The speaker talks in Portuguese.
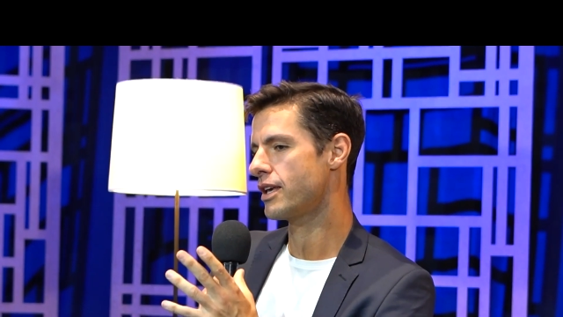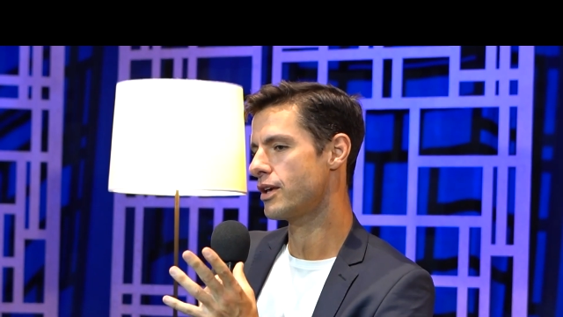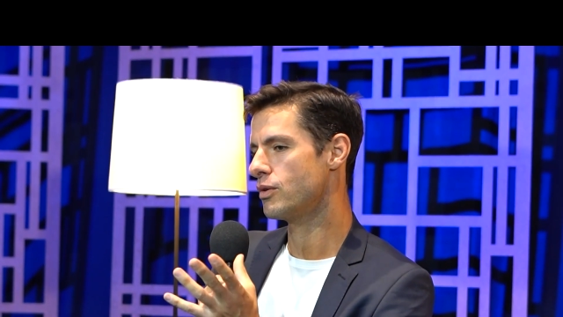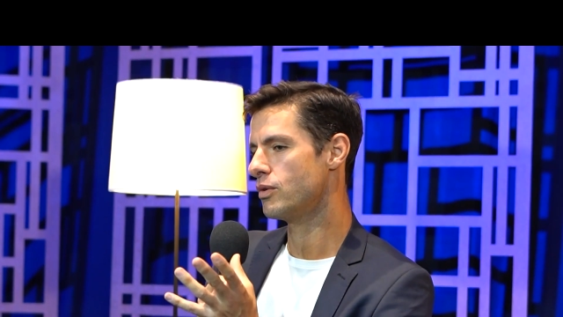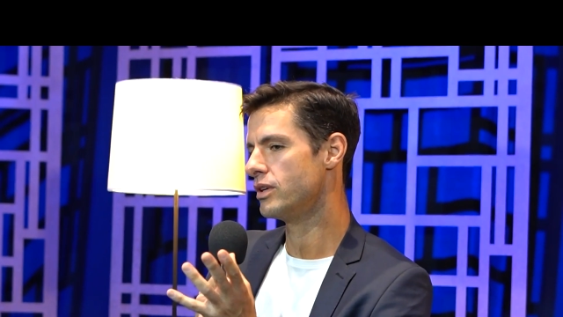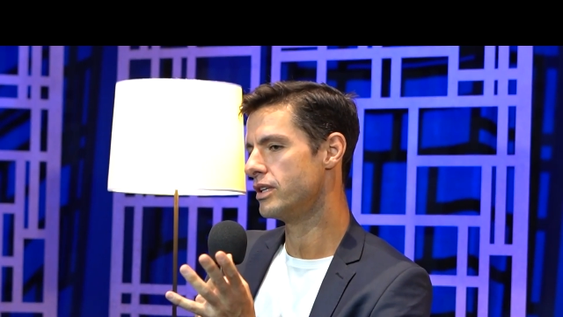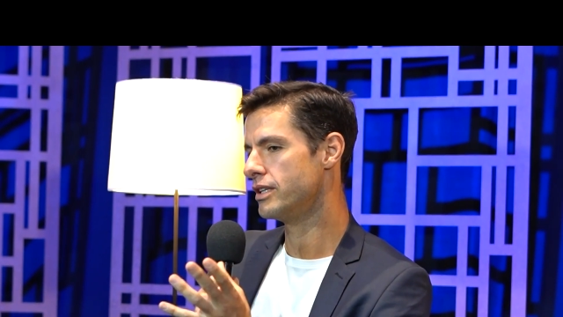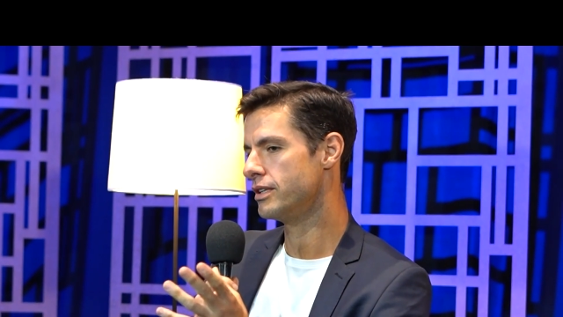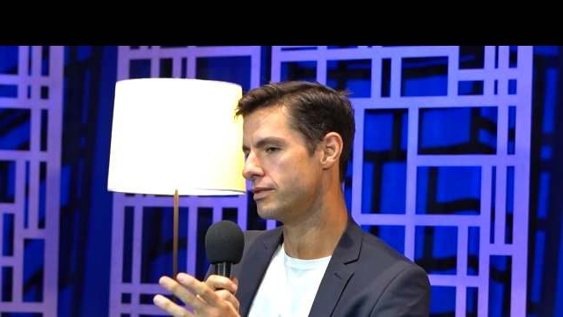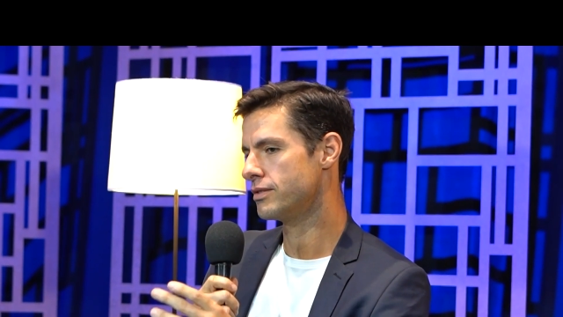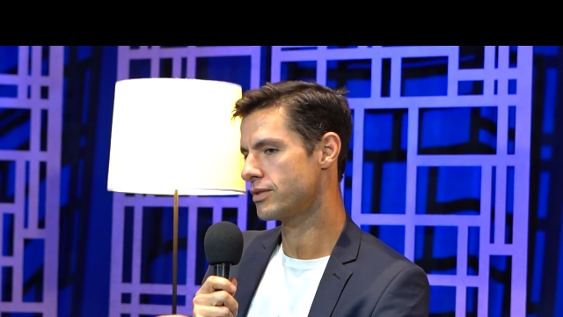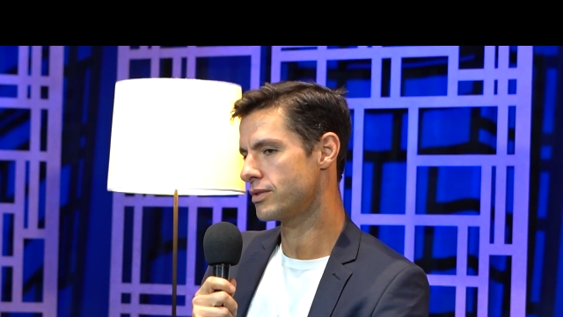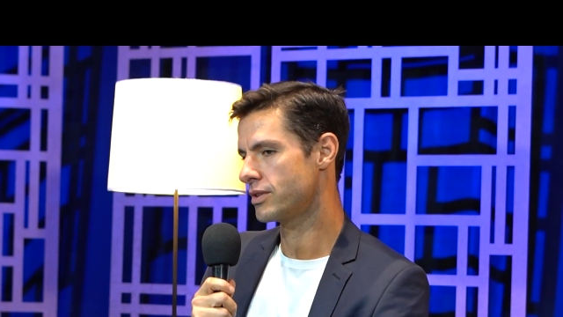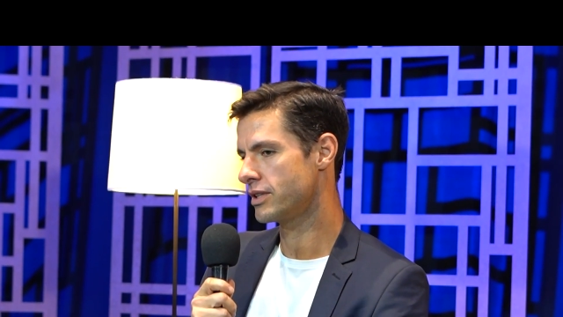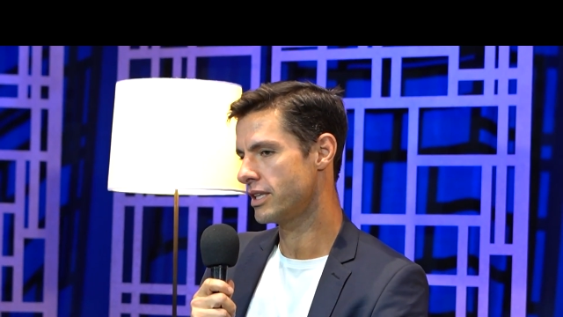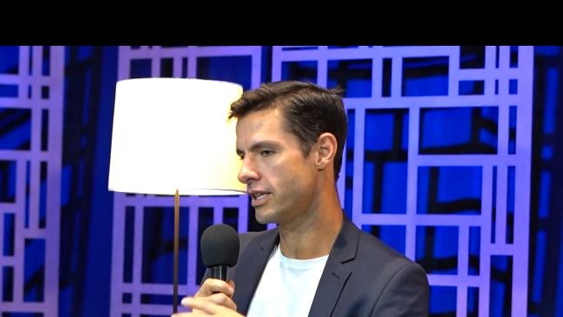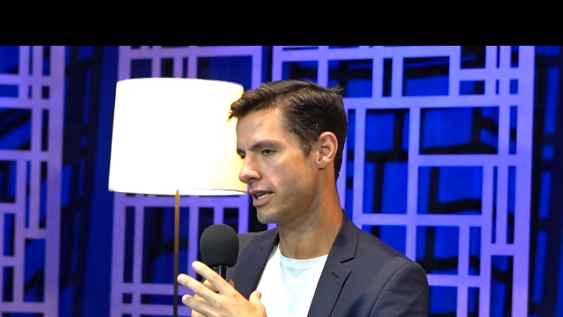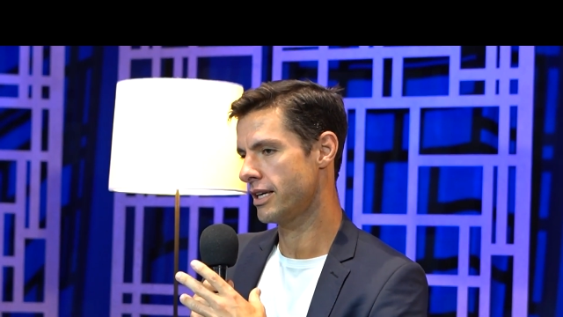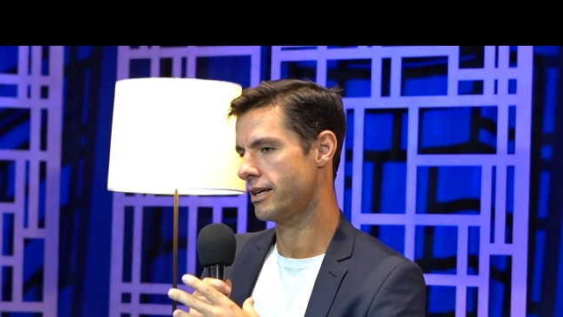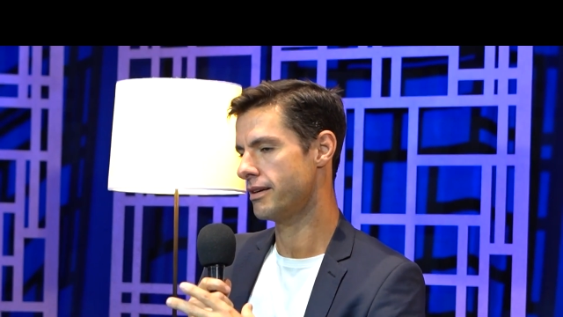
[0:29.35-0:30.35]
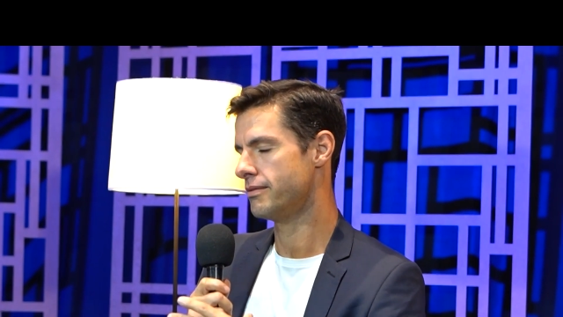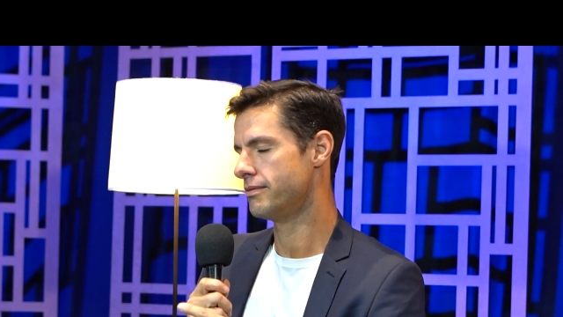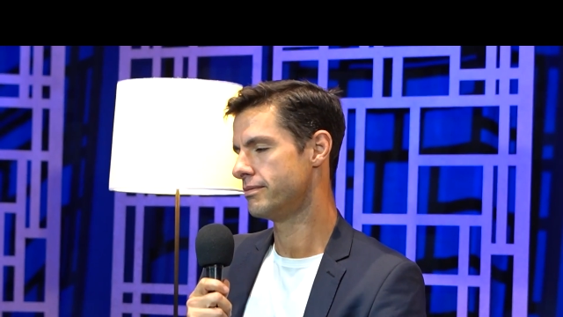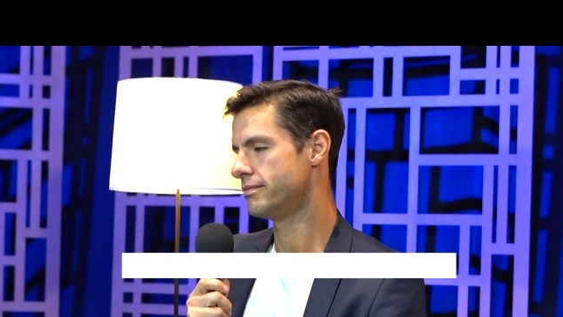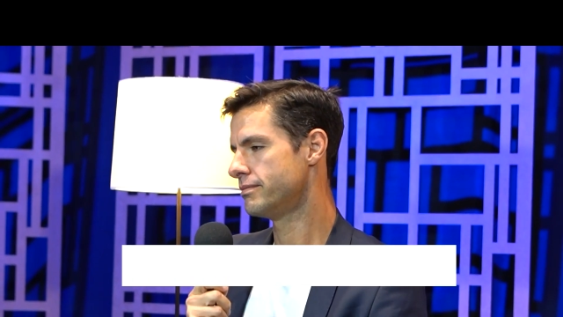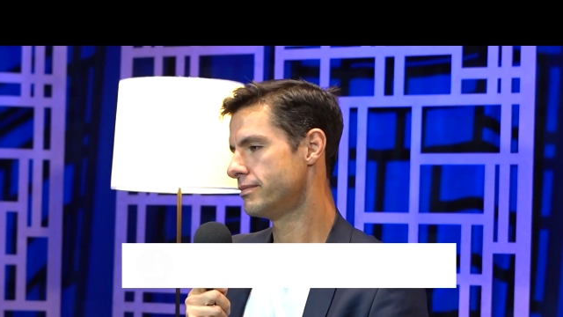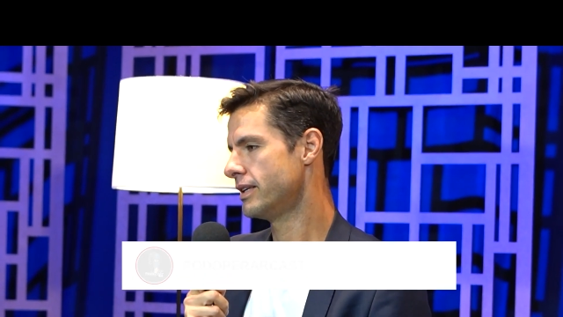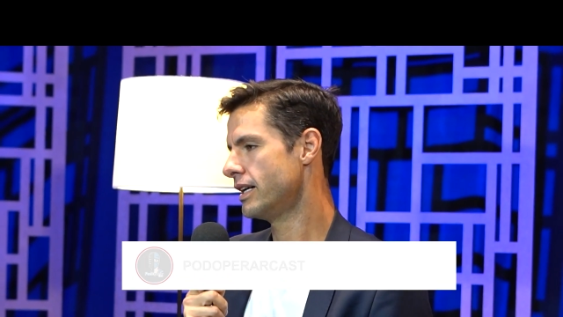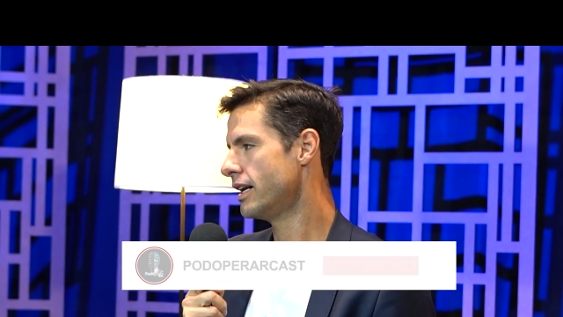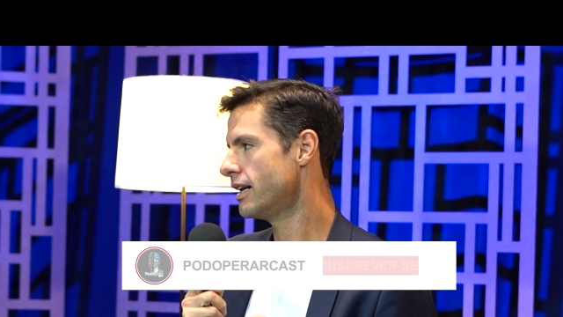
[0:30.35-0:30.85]
quem o livro ia,
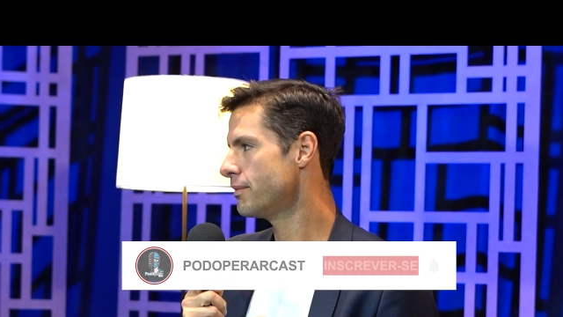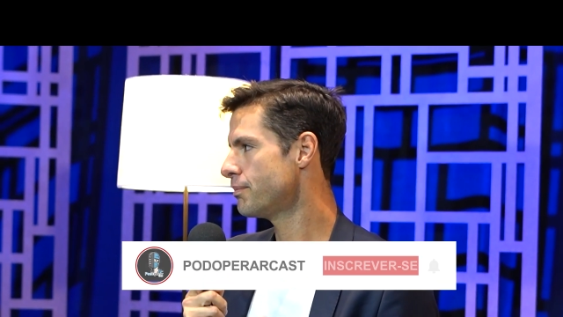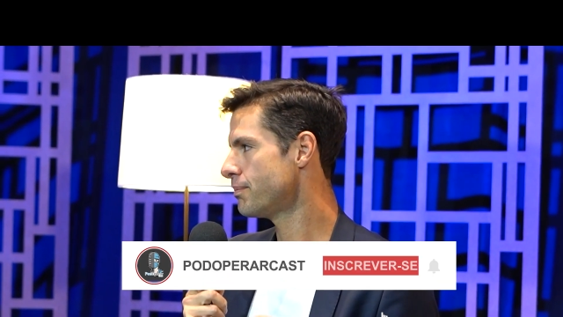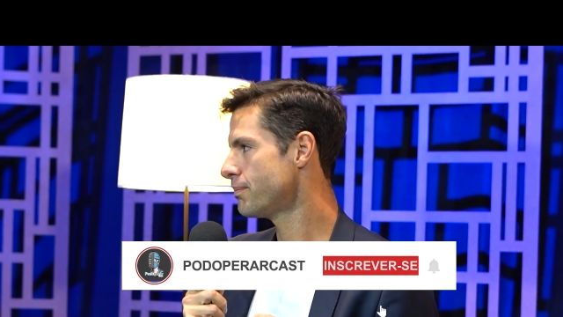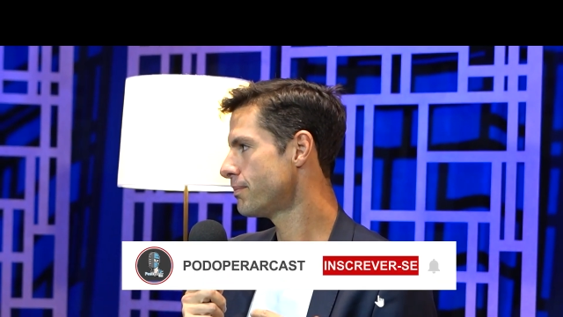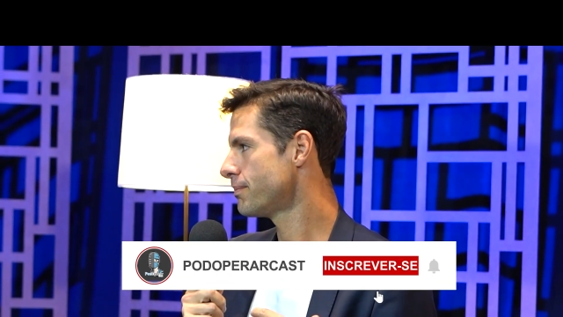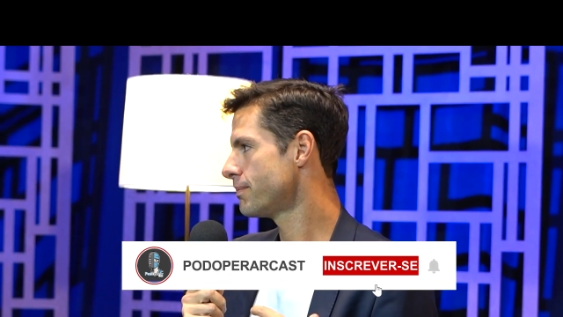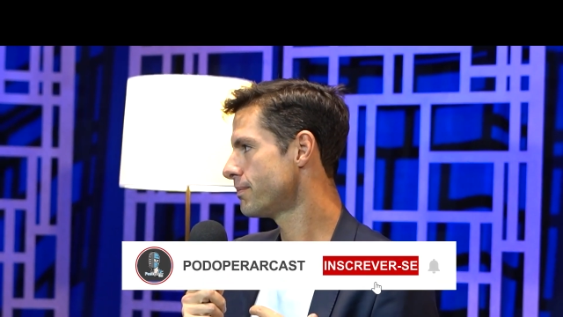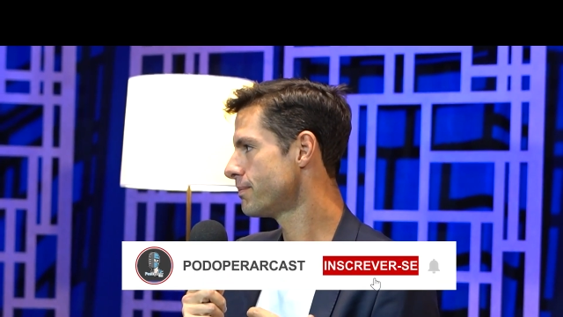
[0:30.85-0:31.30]
né,